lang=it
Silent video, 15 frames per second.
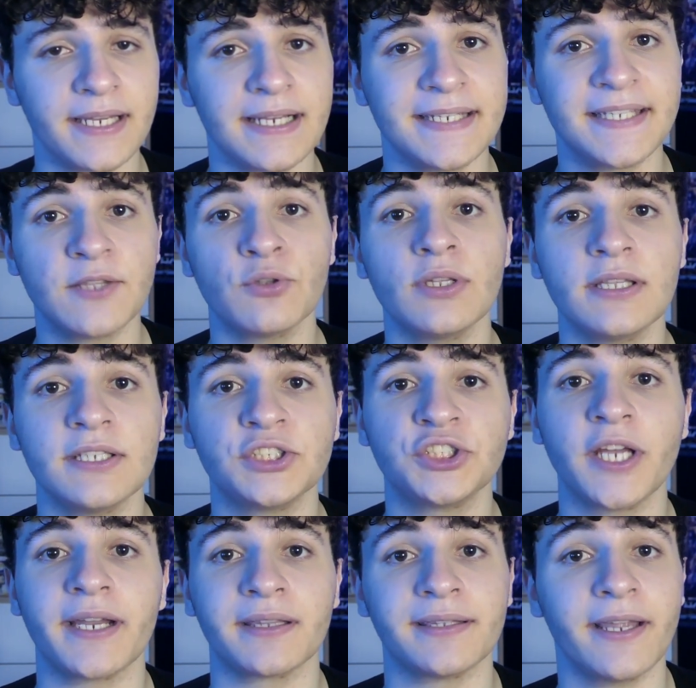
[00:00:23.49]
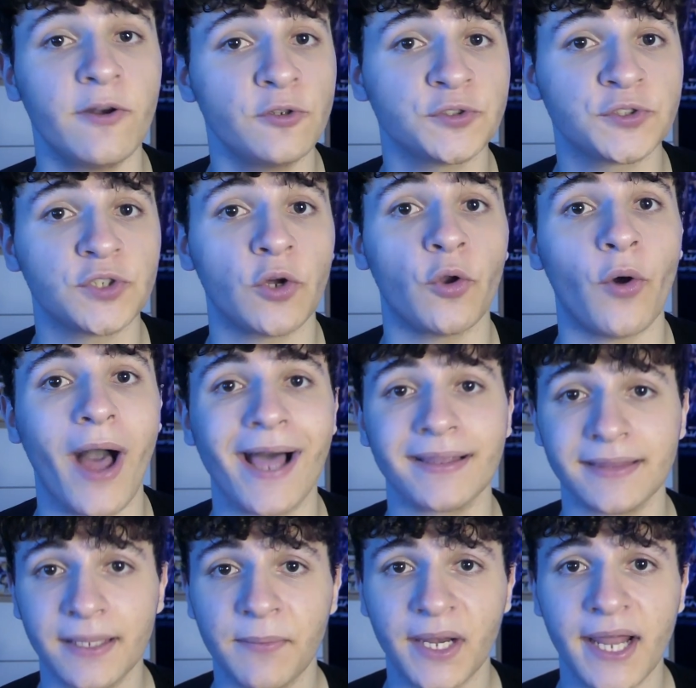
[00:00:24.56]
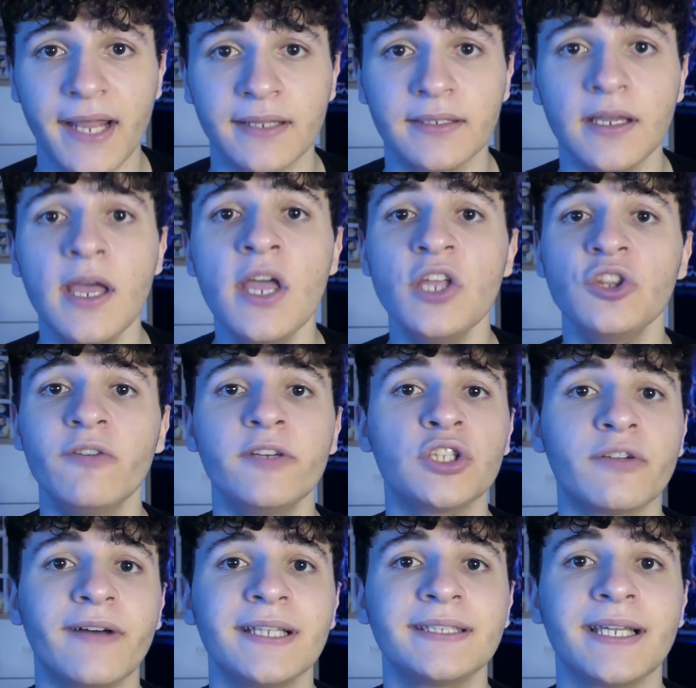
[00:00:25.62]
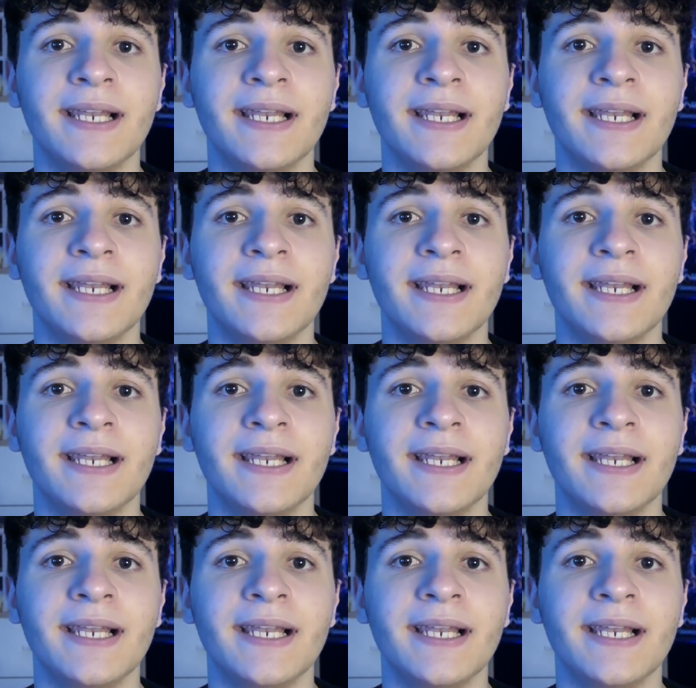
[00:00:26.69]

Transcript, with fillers: il sito di t-shirt e non solo a tema nerd, dove trovate